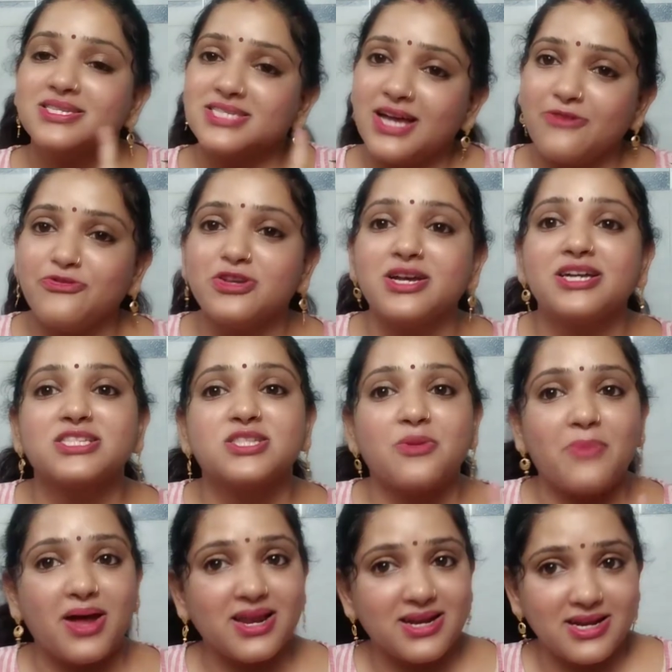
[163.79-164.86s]
साफी का
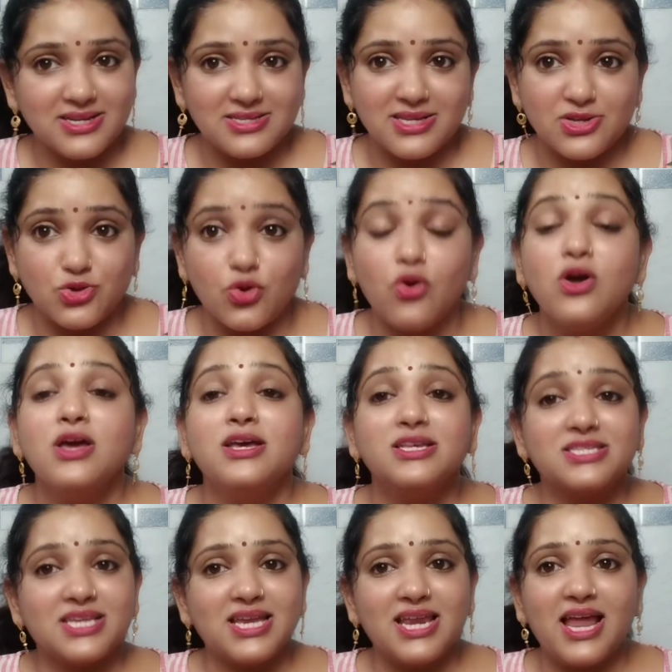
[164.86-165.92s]
इस्तेमाल कर सकते हो
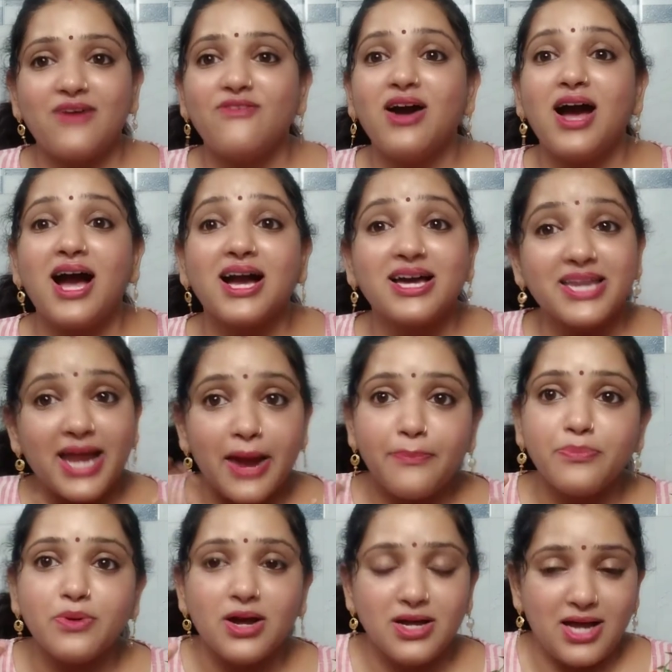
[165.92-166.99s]
इसके अलावा अगर आप